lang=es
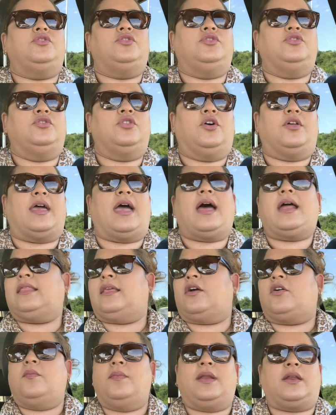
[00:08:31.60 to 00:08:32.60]
no dejar
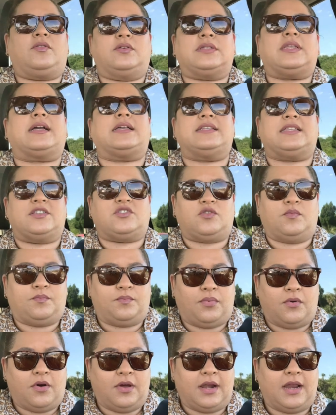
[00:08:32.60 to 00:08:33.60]
de comer cosas que se
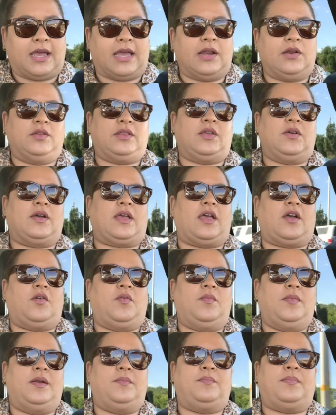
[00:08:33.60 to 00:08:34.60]
supone que no tengo que
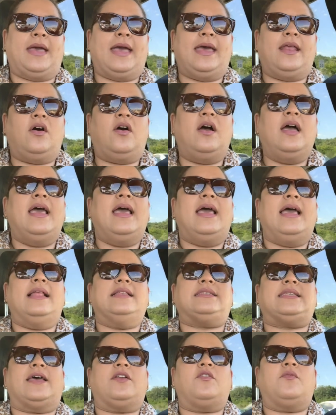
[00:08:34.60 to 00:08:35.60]
comer. Pero
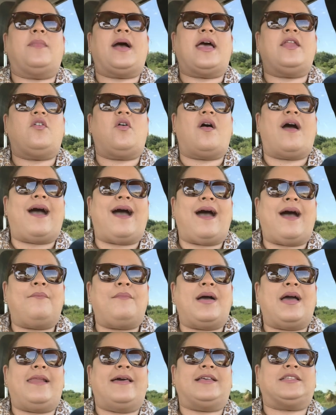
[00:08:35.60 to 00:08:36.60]
el ser humano
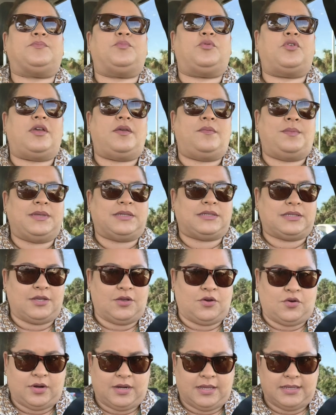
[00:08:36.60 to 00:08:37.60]
ama las
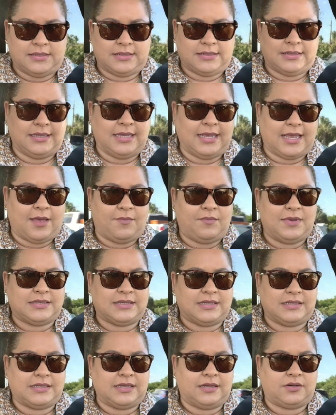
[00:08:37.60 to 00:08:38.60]
prohibiciones. Dígame
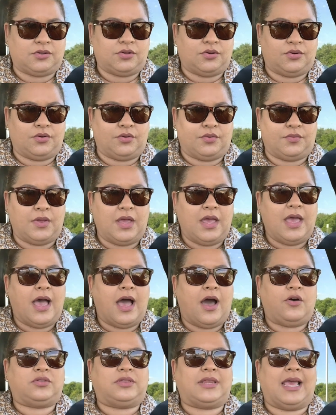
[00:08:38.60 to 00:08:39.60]
si es cierto o no.
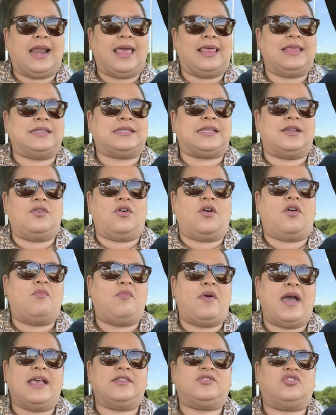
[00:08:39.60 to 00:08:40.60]
A usted le dice no
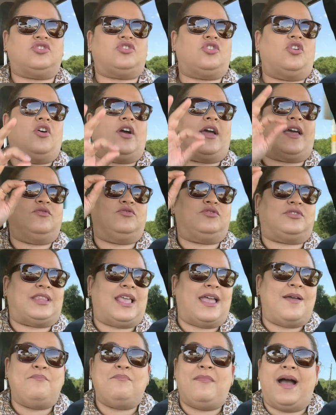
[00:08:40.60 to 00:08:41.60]
coma eso, y solo que
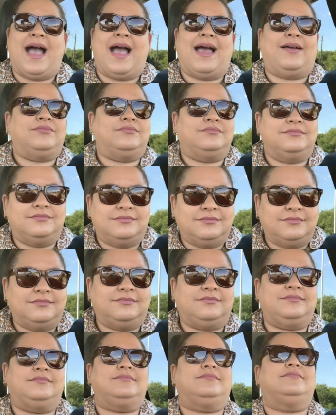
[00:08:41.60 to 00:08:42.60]
usted más...
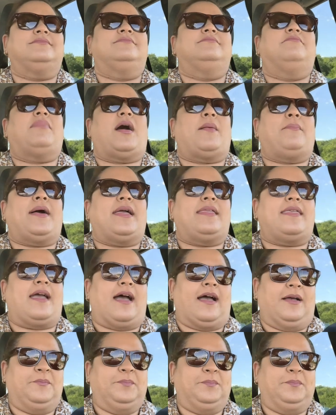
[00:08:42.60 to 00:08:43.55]
Mm, va para allá.